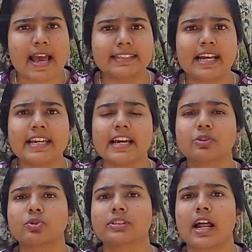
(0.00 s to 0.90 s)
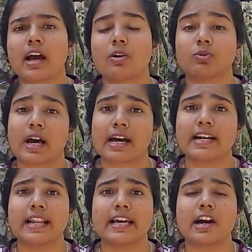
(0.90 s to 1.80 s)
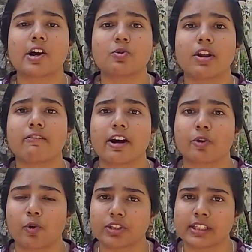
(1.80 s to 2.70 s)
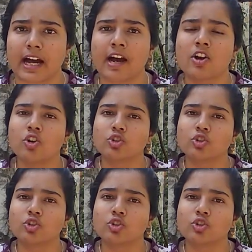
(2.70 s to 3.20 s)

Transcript: ऐसा ही एक दूसरा उदाहरण है अरुणवा घोष का